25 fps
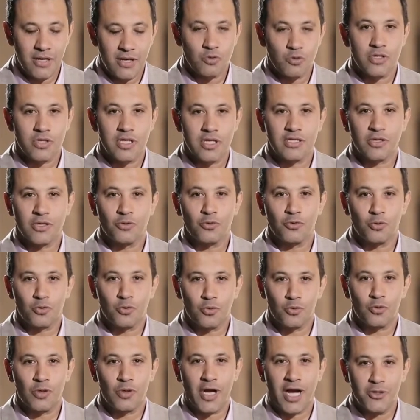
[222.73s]
الاستاذ
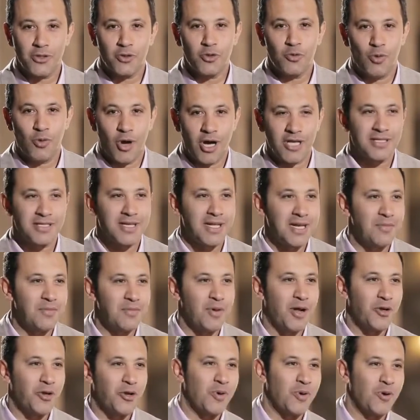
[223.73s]
الدكتور علي جمعه.
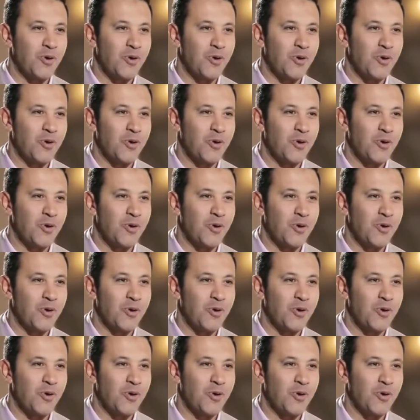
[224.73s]
السلام عليكم